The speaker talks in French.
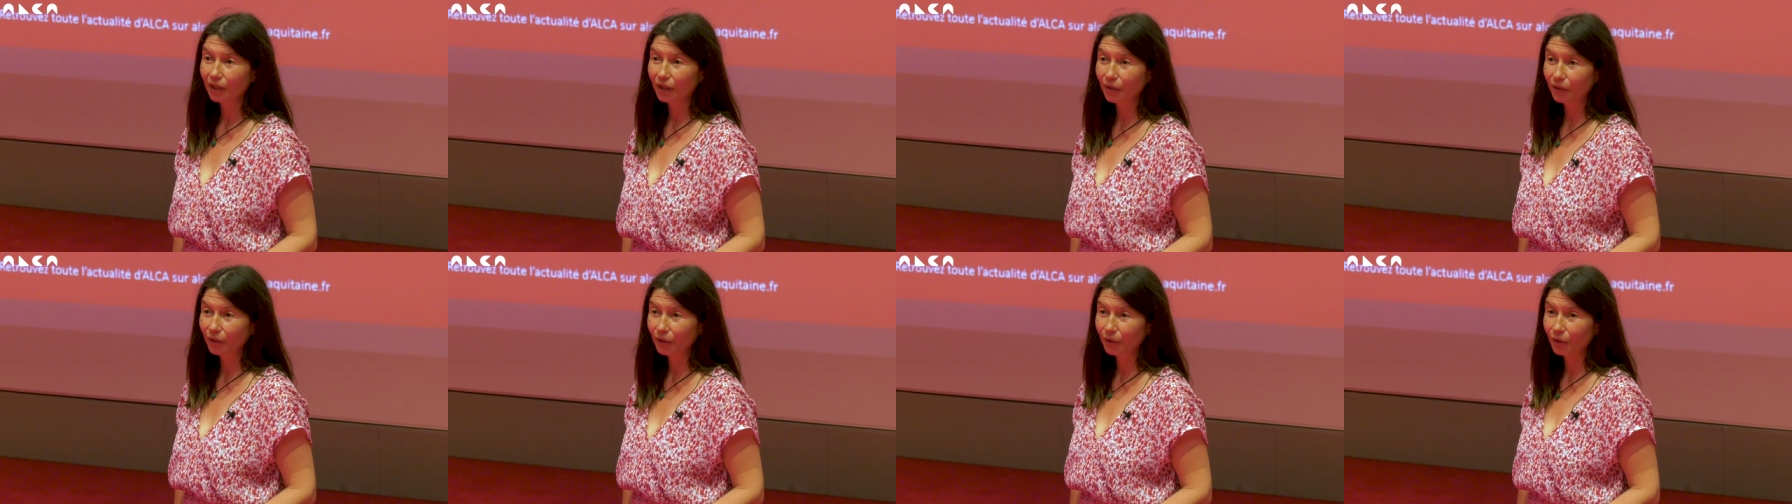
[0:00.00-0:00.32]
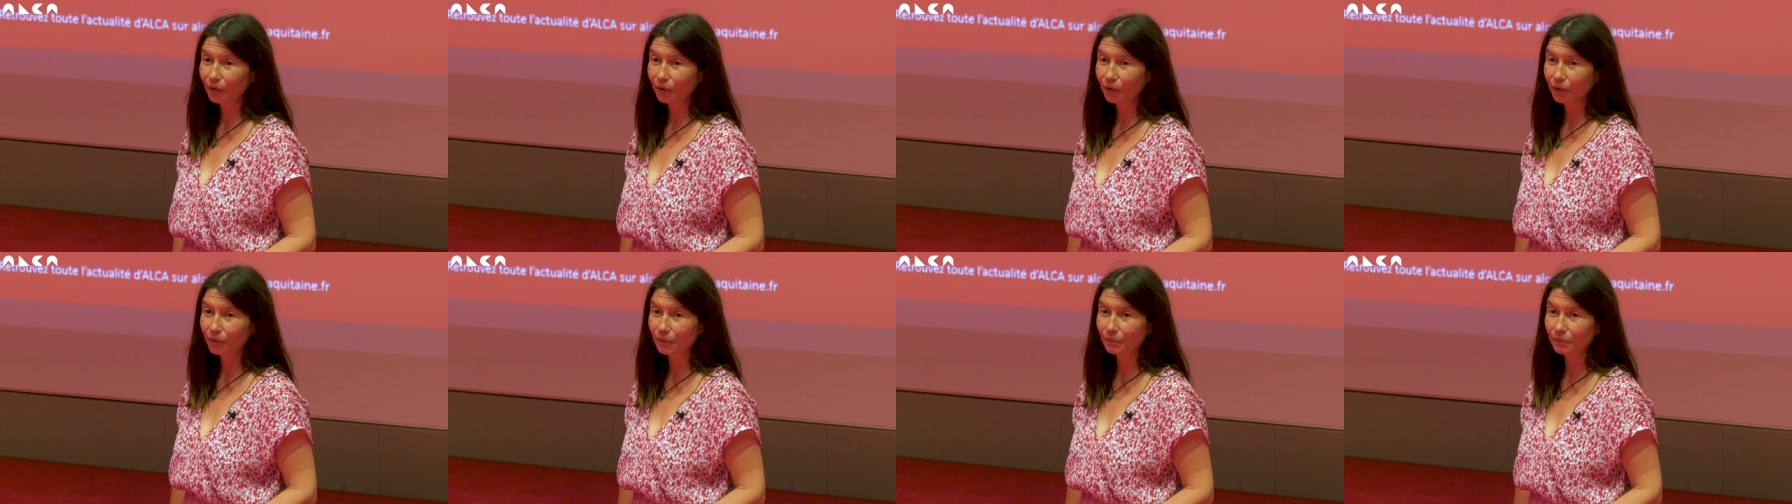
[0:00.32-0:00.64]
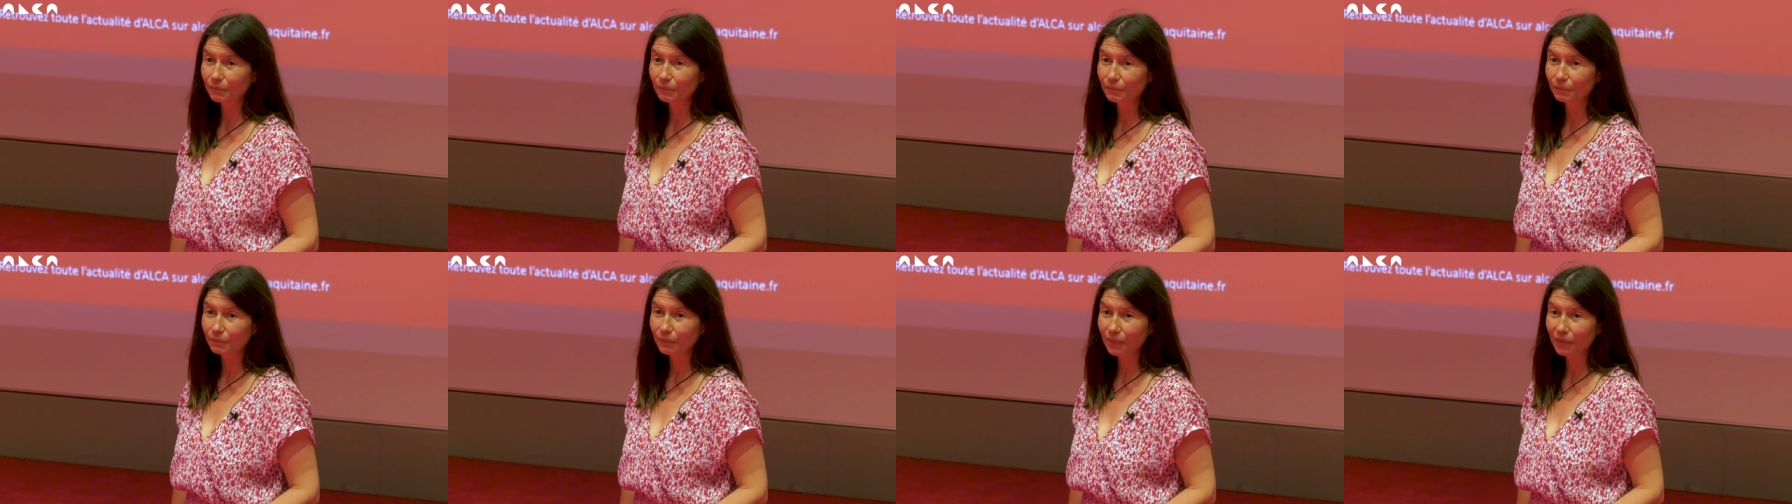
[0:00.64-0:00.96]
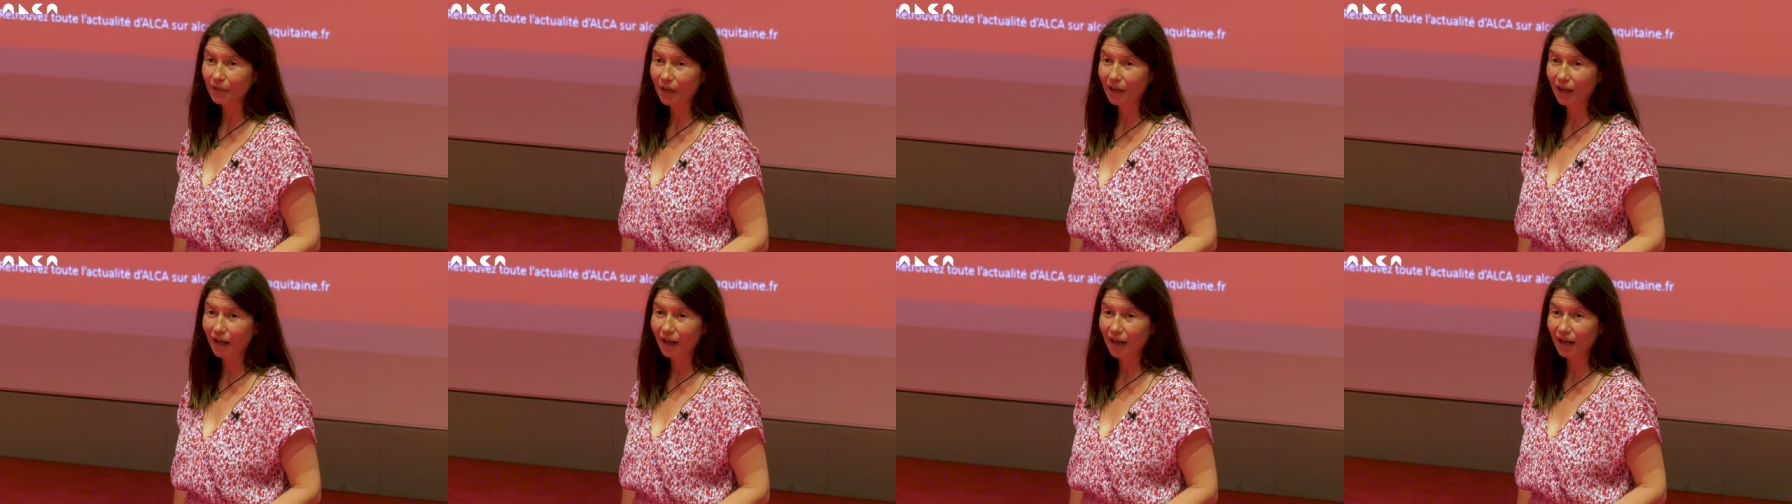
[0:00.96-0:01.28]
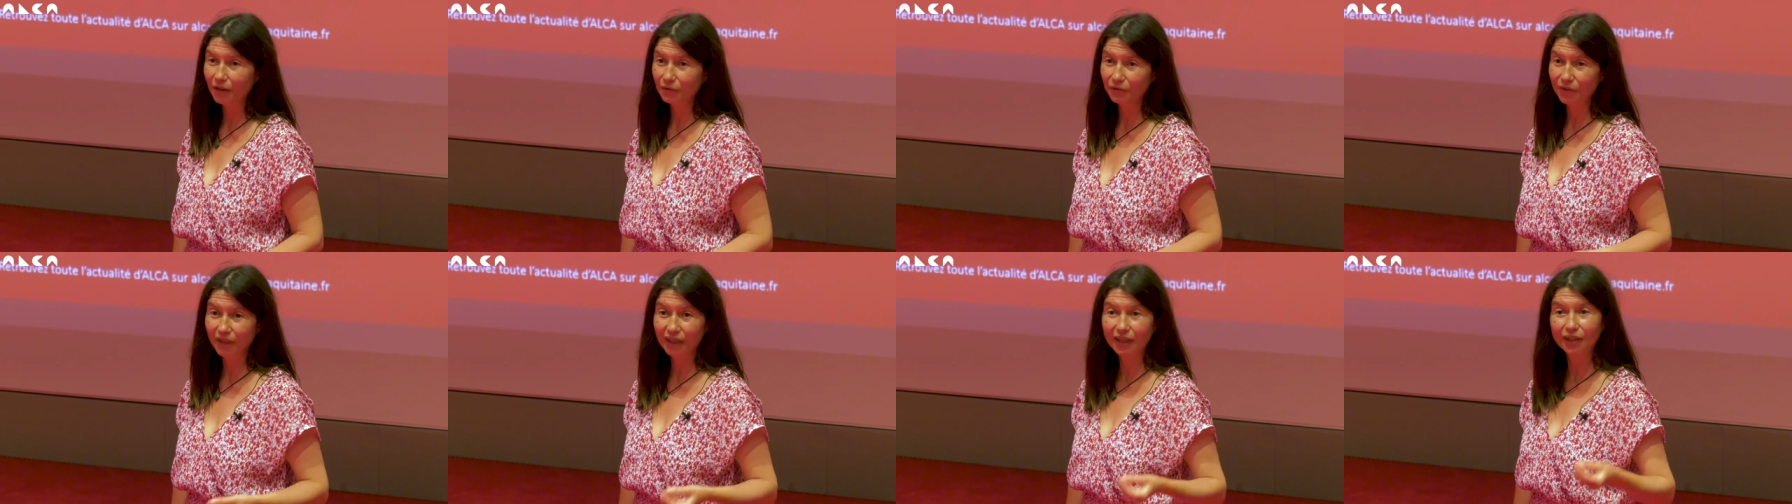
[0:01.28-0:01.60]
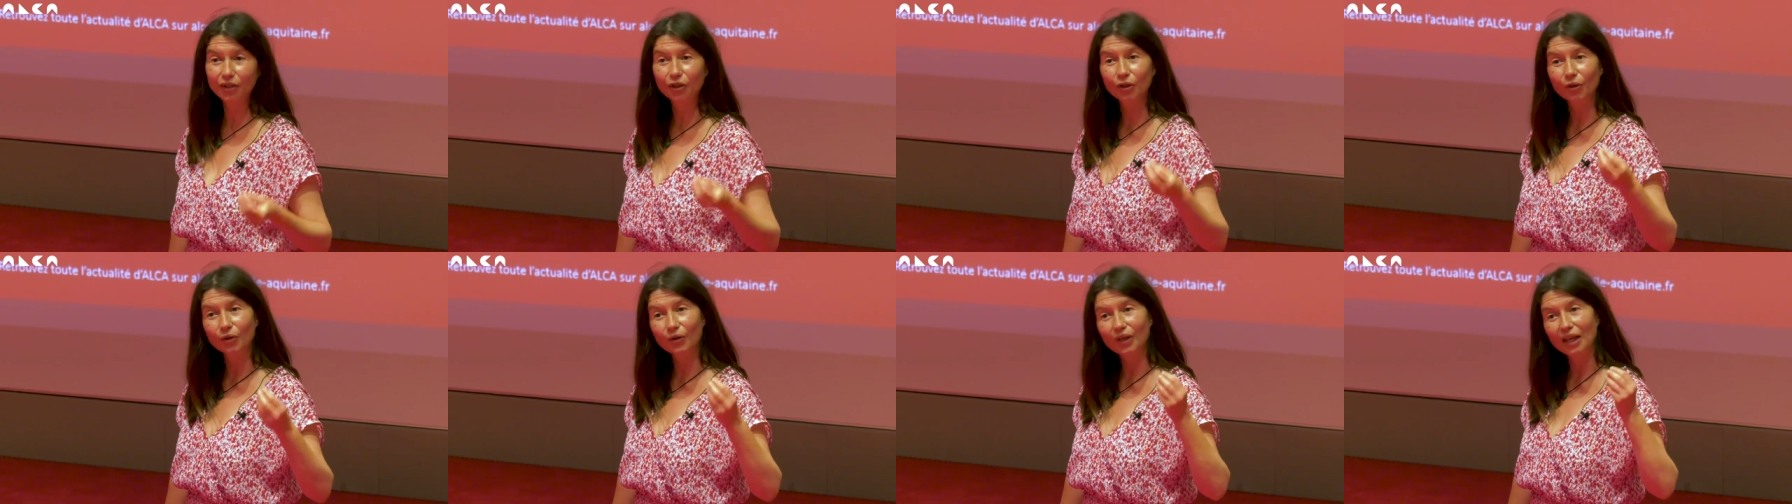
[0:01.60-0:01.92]
euh,
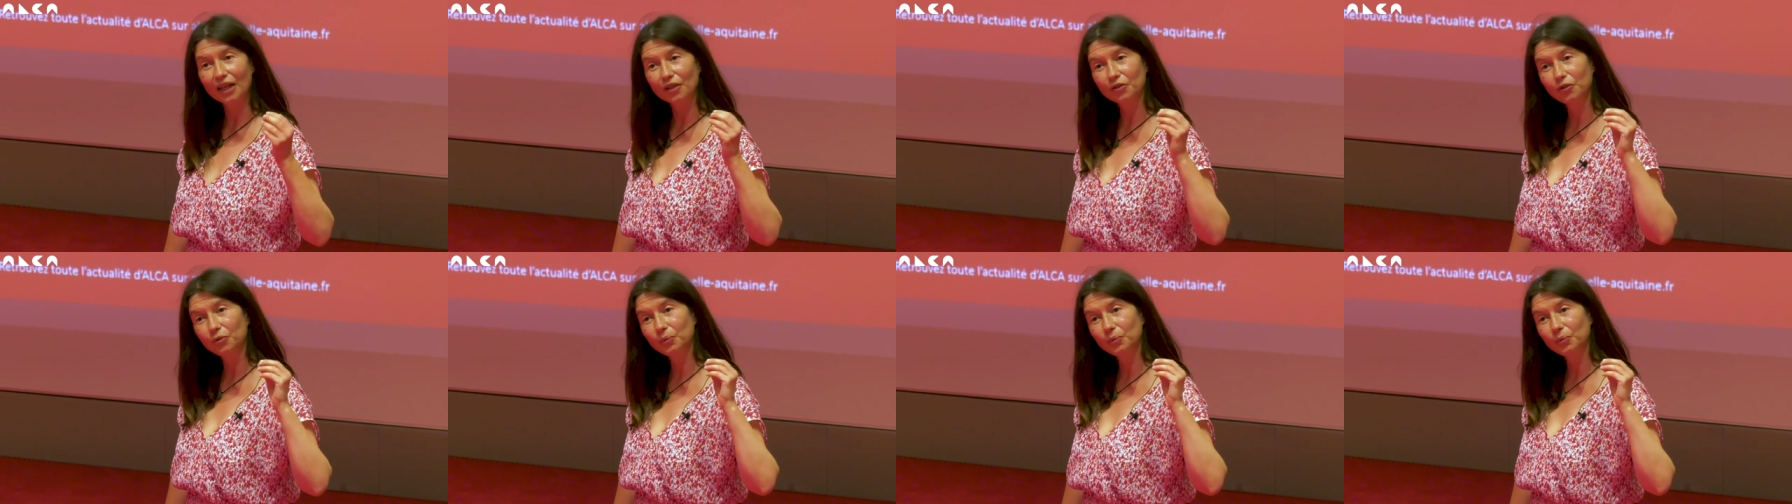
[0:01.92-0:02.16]
avec la